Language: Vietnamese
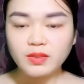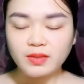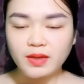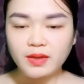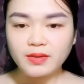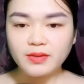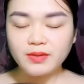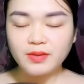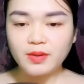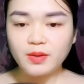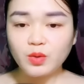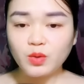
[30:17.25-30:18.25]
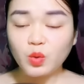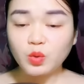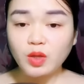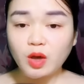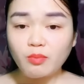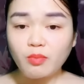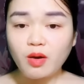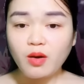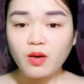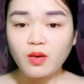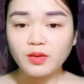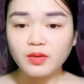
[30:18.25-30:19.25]
Tôi là đầu tư mạo hiểm,
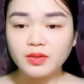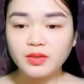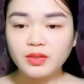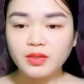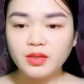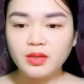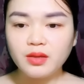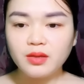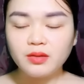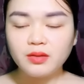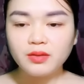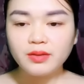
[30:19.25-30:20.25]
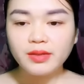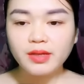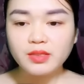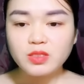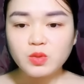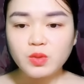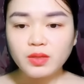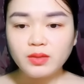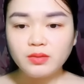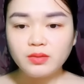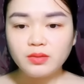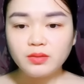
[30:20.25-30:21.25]
cô thì hiểu cái quái gì?
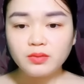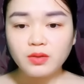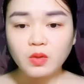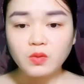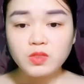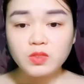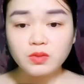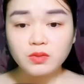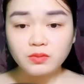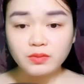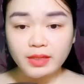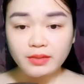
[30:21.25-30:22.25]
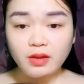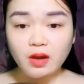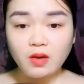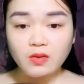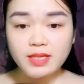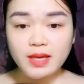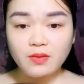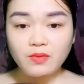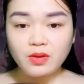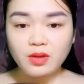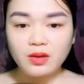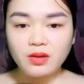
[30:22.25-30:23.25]
Từ Sở Vân vừa định mắng lại thì nghe
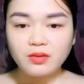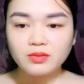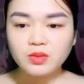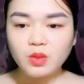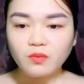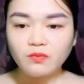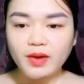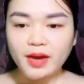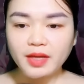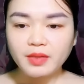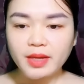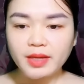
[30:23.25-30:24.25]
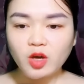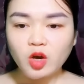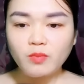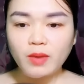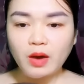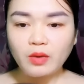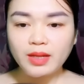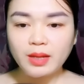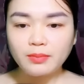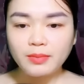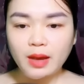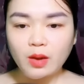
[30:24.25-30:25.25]
thấy một giọng nói quen thuộc vang lên.
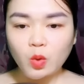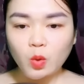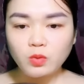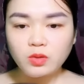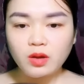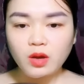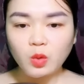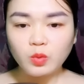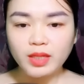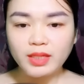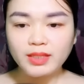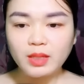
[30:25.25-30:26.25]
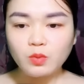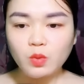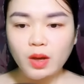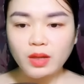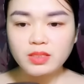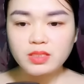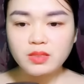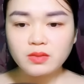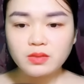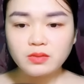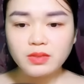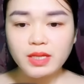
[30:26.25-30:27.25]
Tiểu Vân. Từ
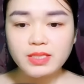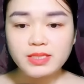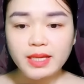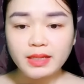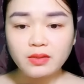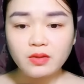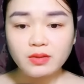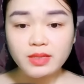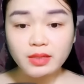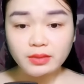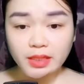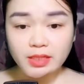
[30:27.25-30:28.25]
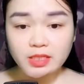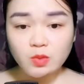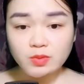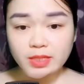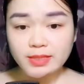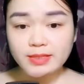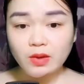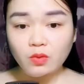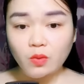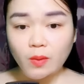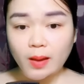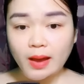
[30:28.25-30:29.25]
Sở Vân quay đầu nhìn, thế mà lại
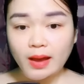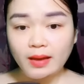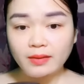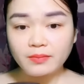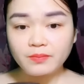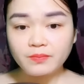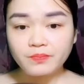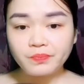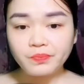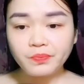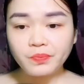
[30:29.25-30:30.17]
là Cố Cẩn Xuyên.